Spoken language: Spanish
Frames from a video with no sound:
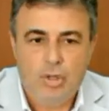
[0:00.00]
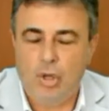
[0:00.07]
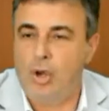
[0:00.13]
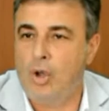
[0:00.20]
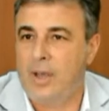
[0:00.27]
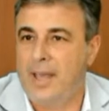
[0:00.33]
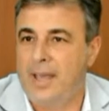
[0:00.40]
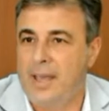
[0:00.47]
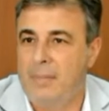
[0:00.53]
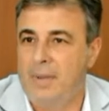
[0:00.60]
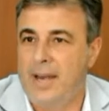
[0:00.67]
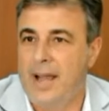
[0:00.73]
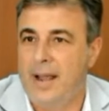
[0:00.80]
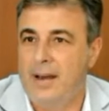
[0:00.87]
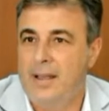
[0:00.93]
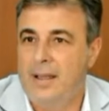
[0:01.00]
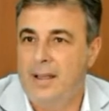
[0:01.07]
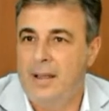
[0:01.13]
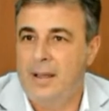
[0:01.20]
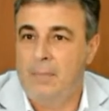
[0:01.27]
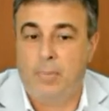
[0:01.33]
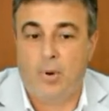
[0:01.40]
Eso es lo que hay que mirar.
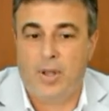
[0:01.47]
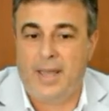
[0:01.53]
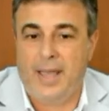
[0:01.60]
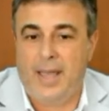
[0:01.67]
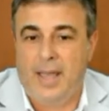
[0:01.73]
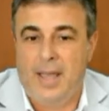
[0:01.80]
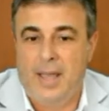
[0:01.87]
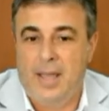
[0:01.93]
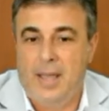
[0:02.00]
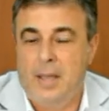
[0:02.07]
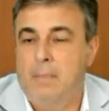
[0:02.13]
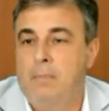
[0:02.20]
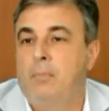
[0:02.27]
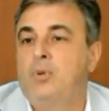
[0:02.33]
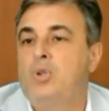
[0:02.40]
Porque